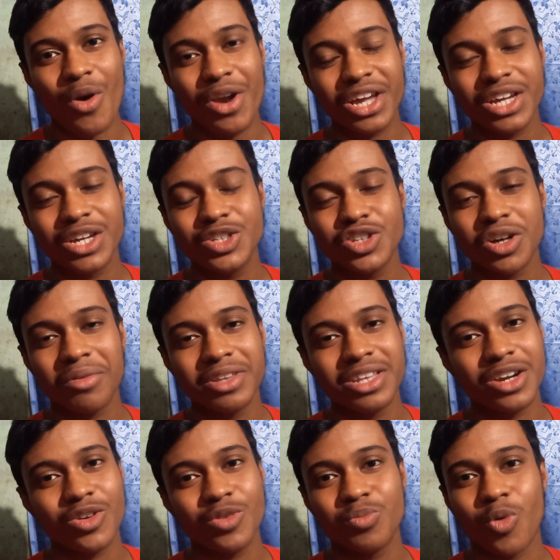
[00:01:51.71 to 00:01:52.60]
অনেক কিছু
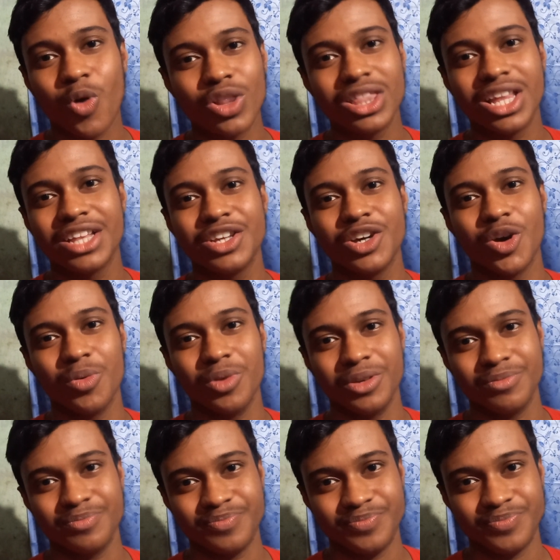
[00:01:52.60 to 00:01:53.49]
আমাদের এখন বদলাতে
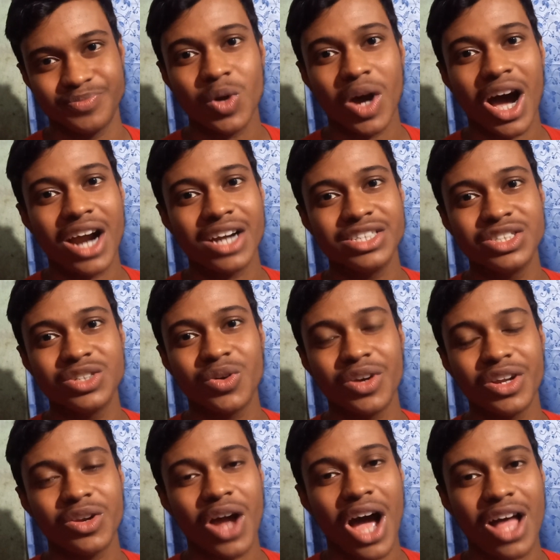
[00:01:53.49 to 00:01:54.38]
হবে শুধু আরজি
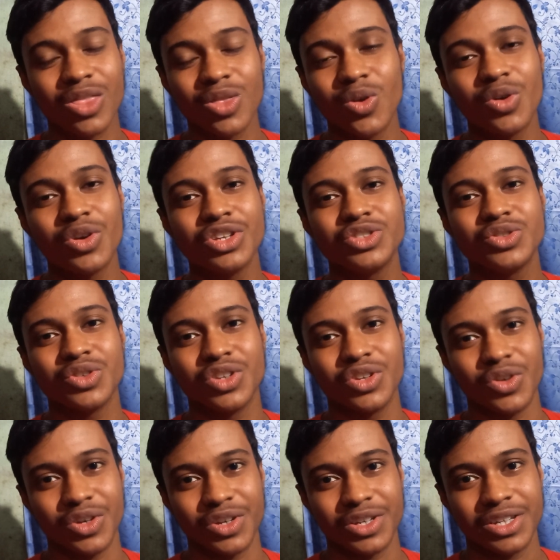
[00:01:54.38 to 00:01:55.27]
করের আন্দোলনের
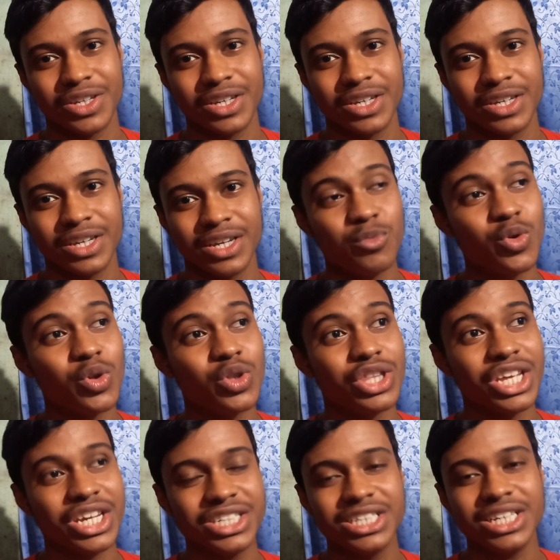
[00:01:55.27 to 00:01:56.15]
জন্য নয় পুরো
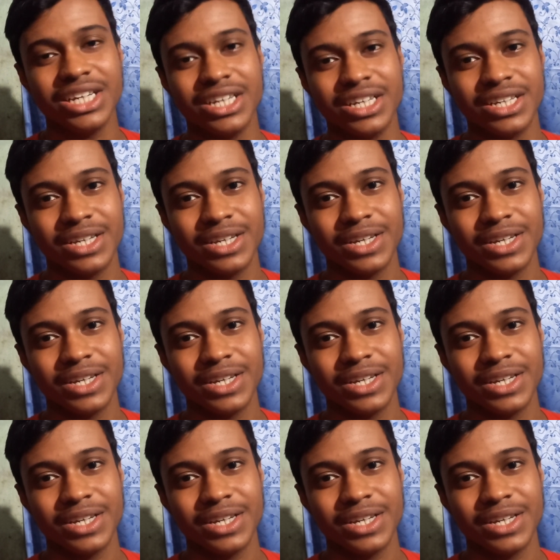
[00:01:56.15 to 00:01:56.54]
দেশে